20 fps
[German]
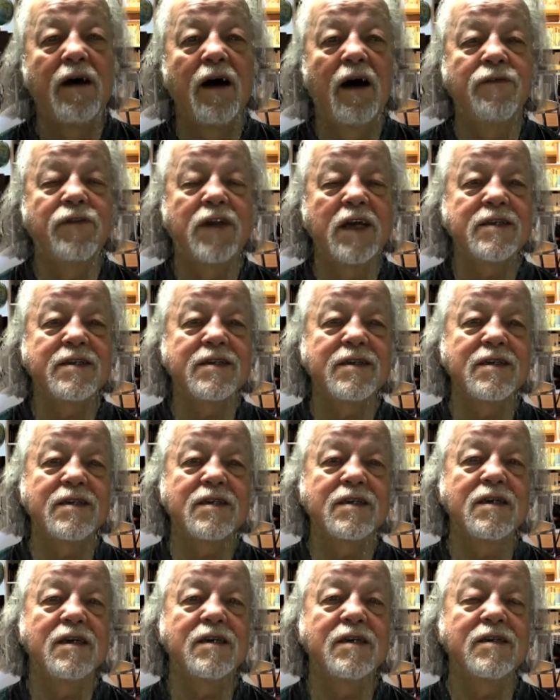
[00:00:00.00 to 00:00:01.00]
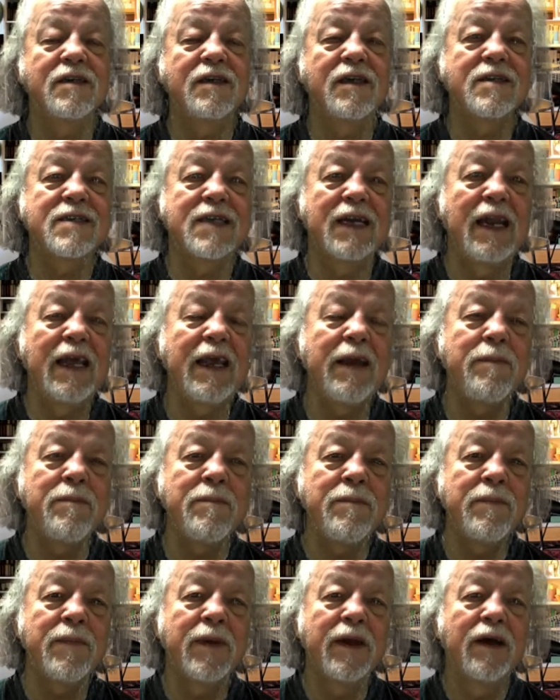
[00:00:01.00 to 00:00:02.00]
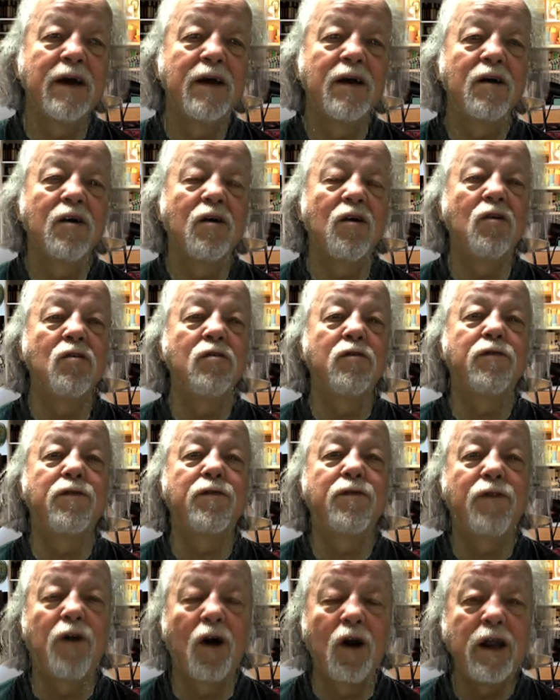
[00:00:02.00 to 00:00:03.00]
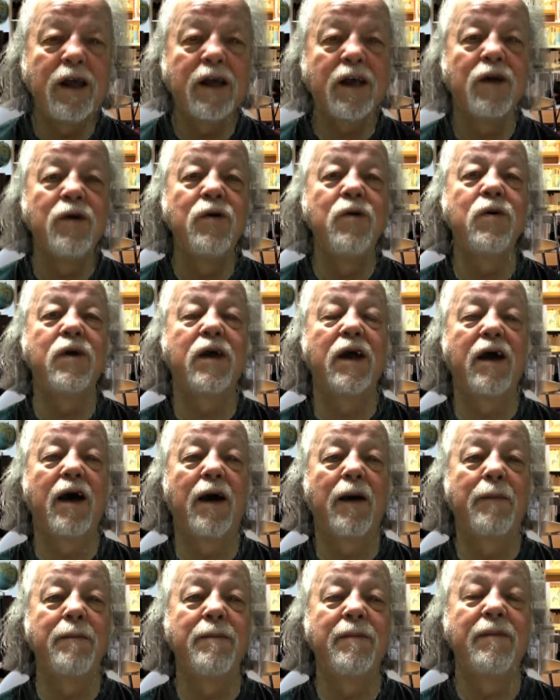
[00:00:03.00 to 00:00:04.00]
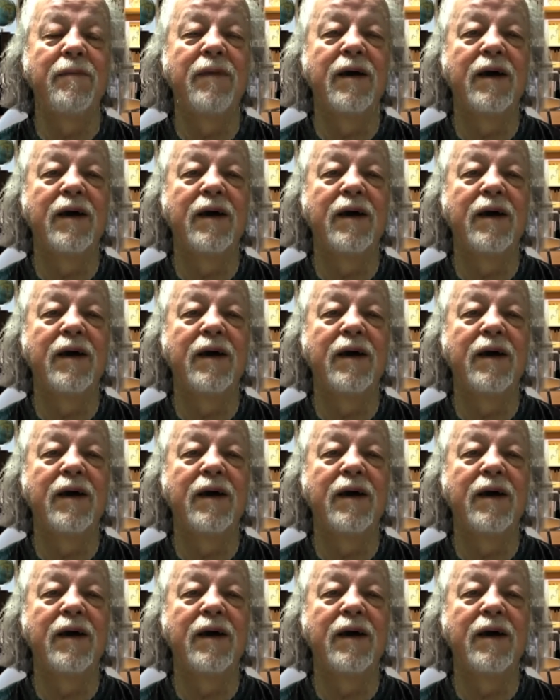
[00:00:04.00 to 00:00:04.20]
auf dass sie das Leben und volle Genüge haben.